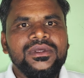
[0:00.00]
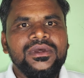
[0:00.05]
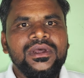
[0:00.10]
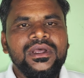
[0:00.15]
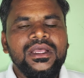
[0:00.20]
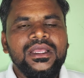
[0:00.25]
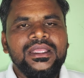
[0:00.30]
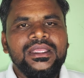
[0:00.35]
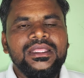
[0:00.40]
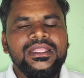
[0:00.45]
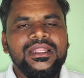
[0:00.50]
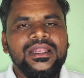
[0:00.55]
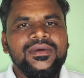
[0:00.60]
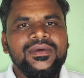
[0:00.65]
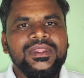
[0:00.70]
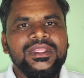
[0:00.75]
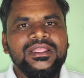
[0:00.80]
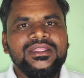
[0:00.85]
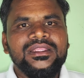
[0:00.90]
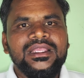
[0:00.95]
ஸோ
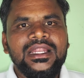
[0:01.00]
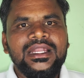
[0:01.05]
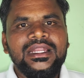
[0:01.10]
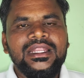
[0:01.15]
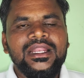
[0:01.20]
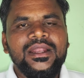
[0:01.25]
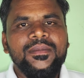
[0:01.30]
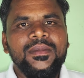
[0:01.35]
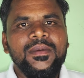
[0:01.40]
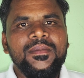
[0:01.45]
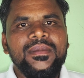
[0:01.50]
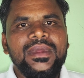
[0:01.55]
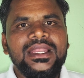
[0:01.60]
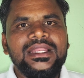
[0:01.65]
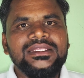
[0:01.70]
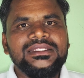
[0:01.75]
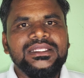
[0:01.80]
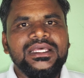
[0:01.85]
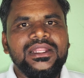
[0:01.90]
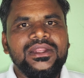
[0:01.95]
இதில் வந்து தண்டு ரொம்ப
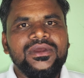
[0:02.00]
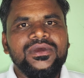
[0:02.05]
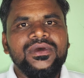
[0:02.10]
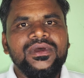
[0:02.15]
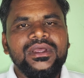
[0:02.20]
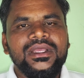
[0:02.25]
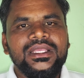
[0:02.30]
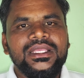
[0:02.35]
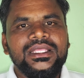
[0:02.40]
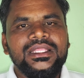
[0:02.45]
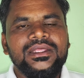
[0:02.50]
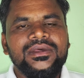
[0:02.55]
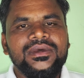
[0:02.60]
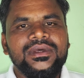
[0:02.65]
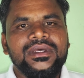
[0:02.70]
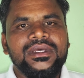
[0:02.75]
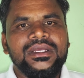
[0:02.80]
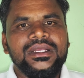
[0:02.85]
மெலிசாக இருக்கும் இது